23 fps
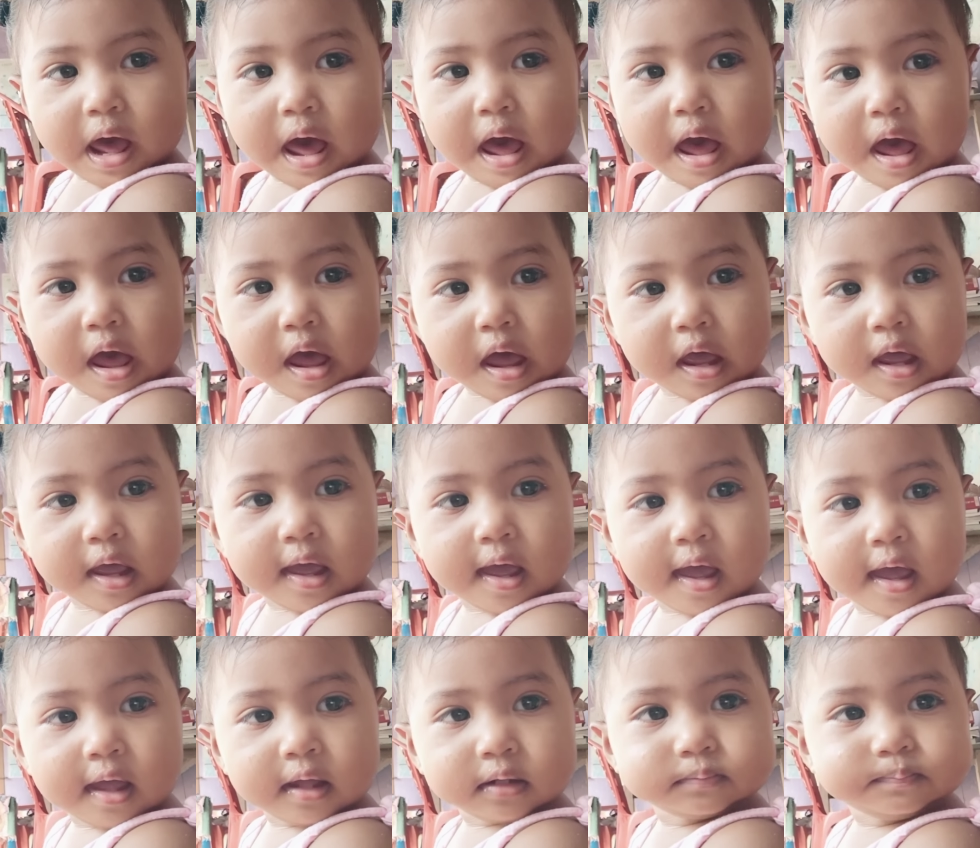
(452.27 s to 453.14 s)
কেন জানি
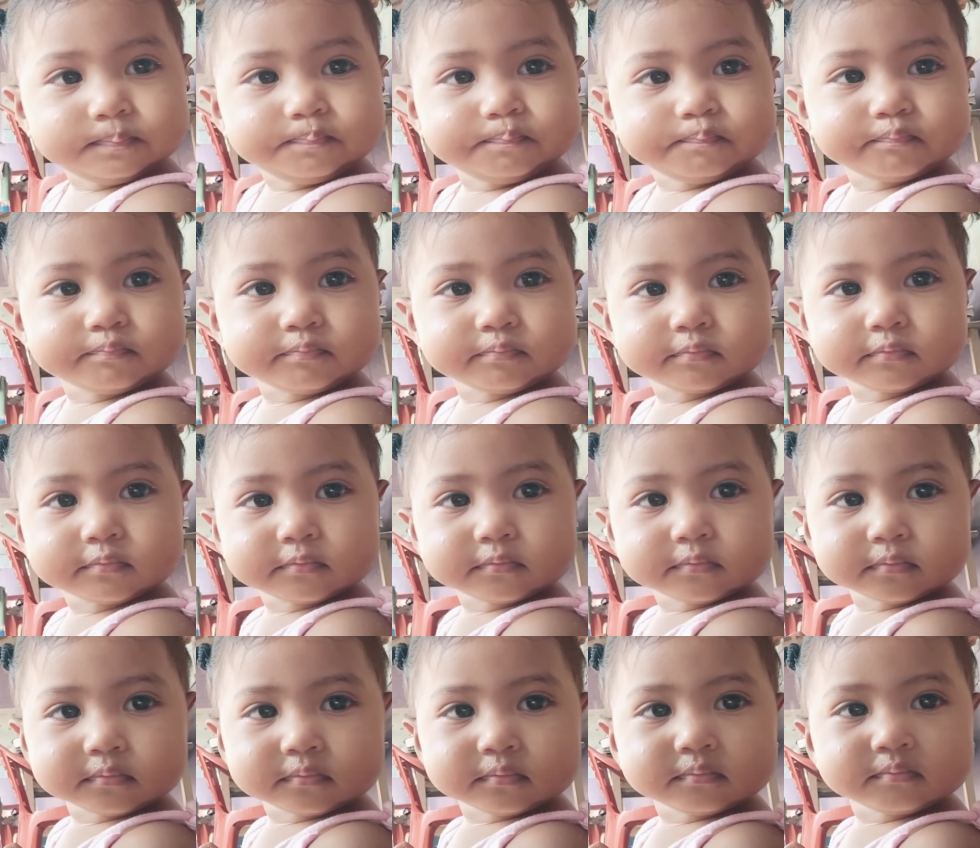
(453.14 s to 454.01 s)
না ও নিজেকে
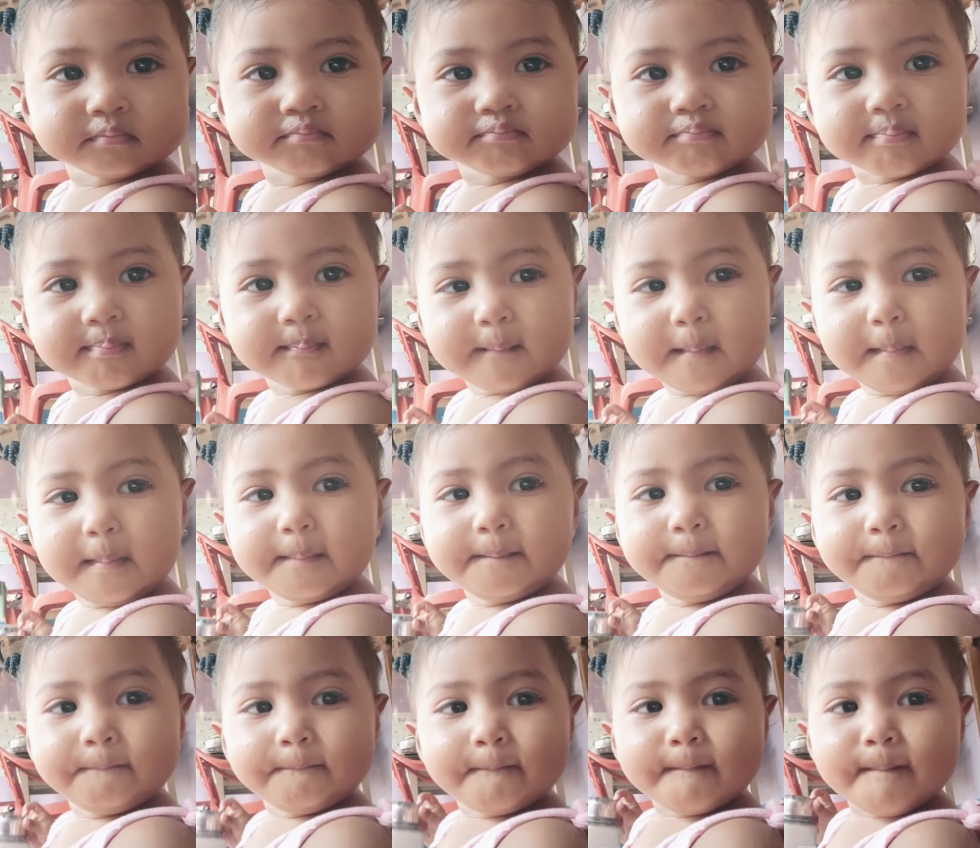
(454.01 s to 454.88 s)
যখন দেখে মানে
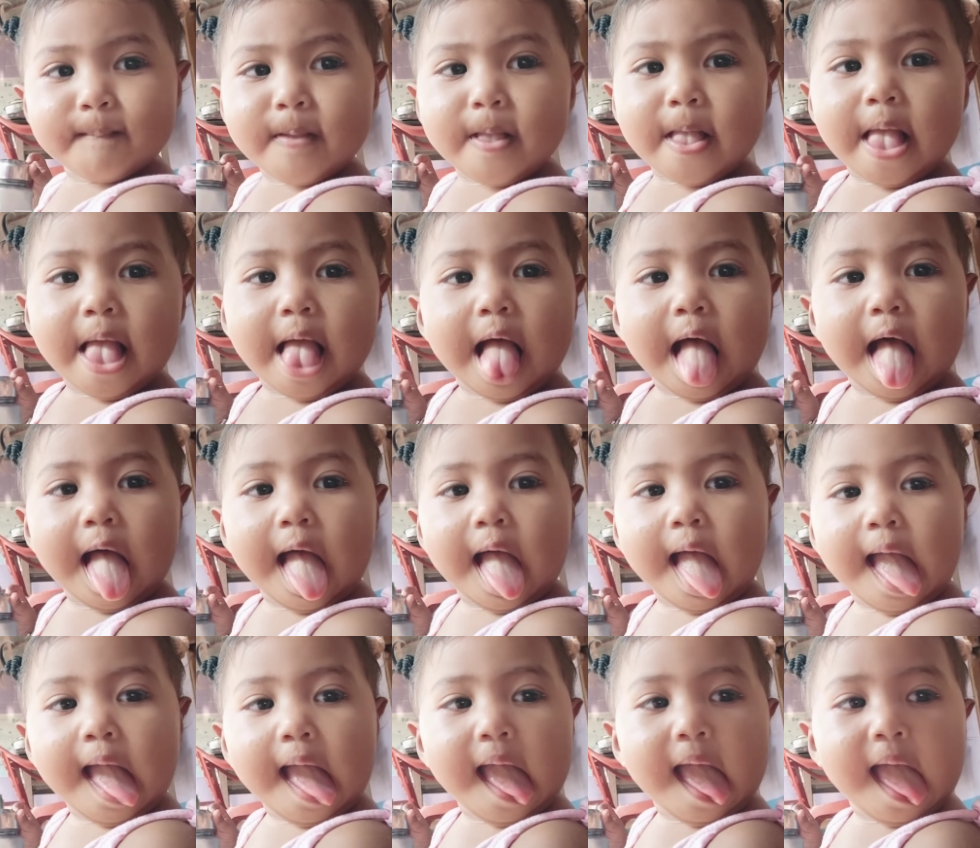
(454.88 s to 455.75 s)
এই ক্যামেরাতে
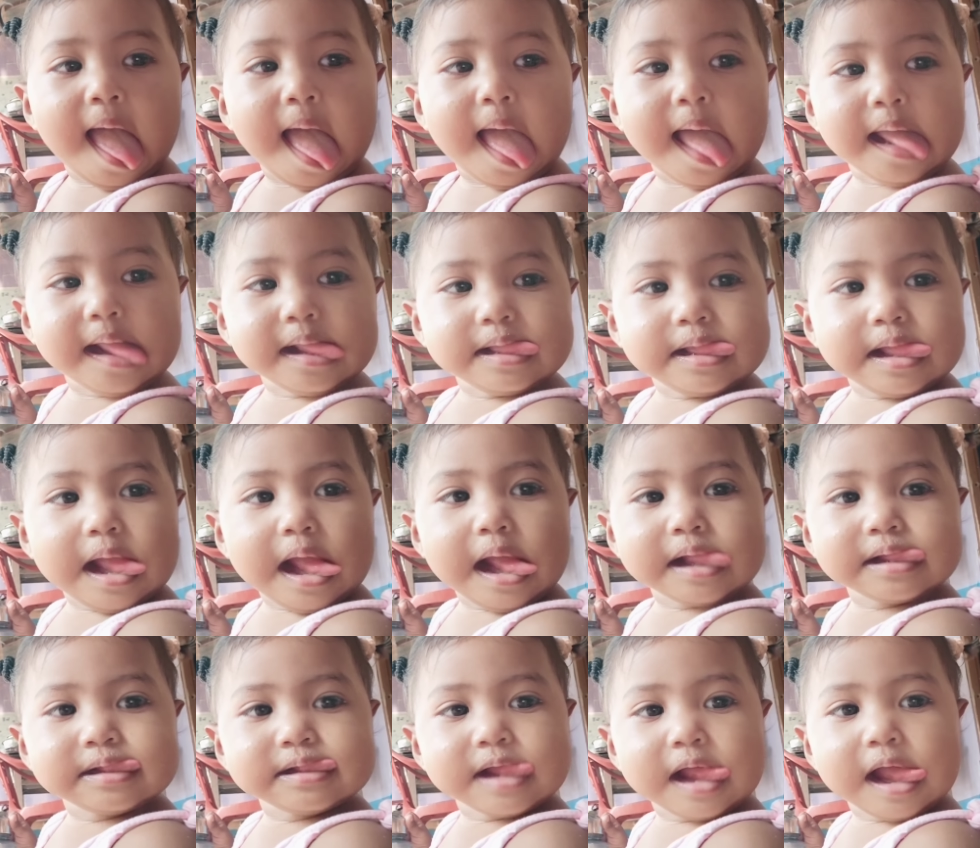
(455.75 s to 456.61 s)
তখন ওরকম জিভ
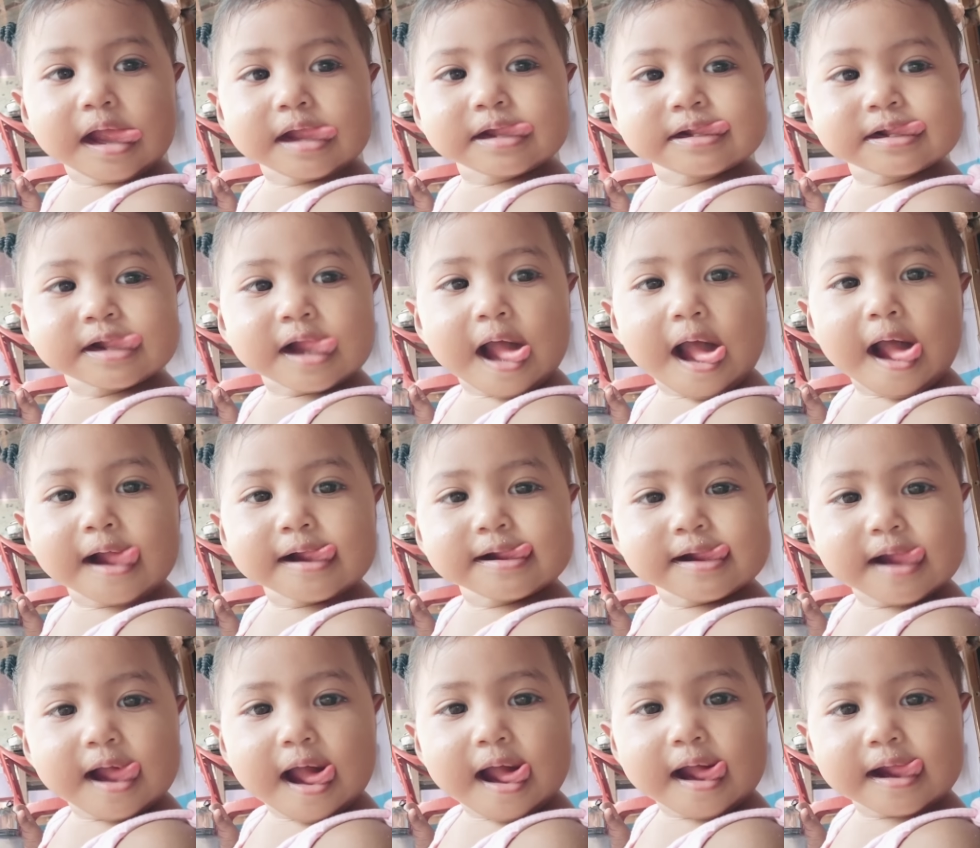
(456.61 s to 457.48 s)
বের করে
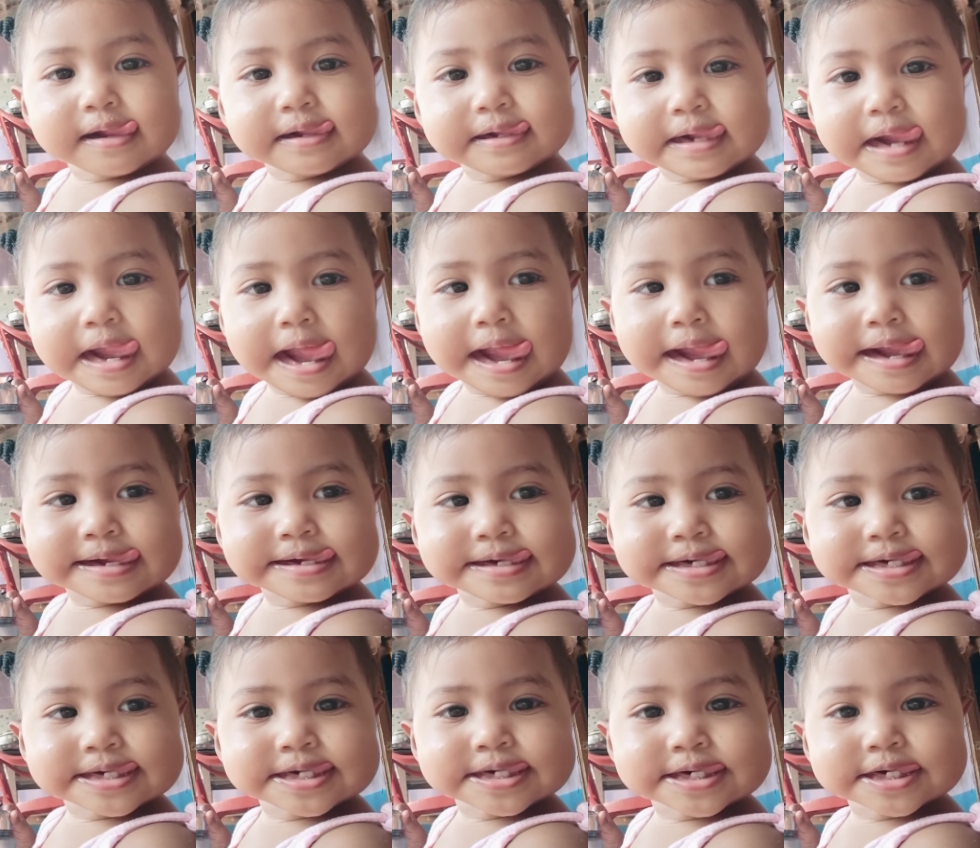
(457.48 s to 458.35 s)
আর যদিও
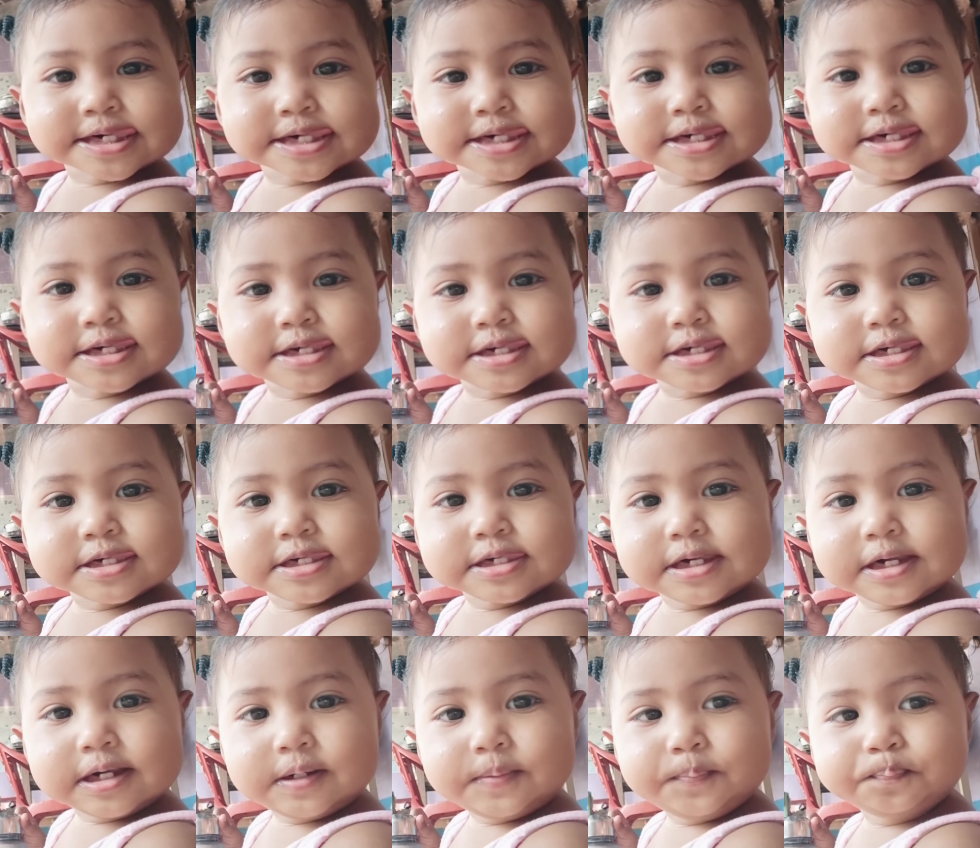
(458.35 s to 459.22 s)
অনেক ফ্রেন্ডস আমার
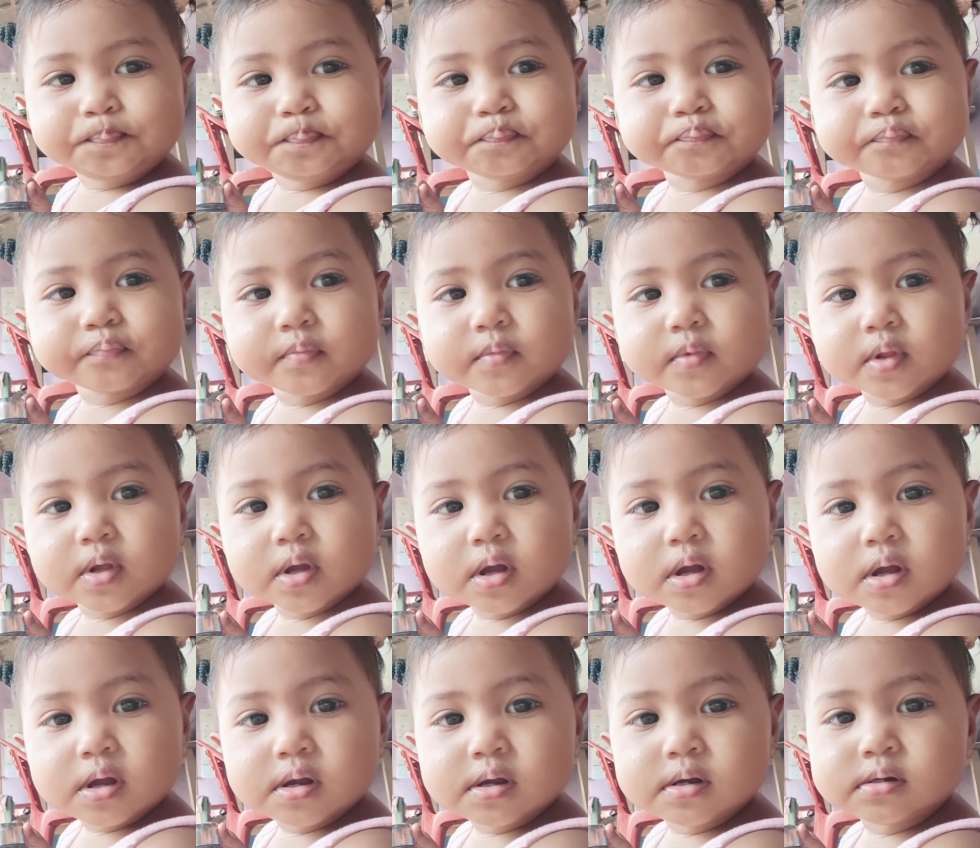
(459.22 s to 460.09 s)
খুব পছন্দ
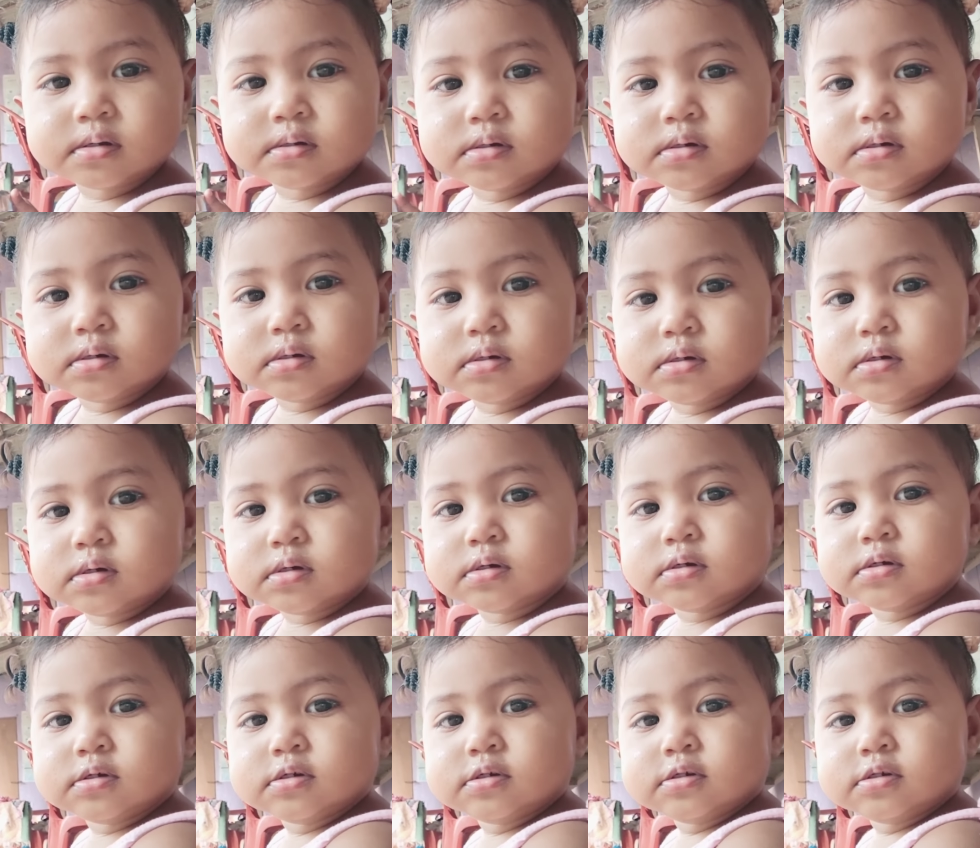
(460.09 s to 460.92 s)
করেন এই সোনার এই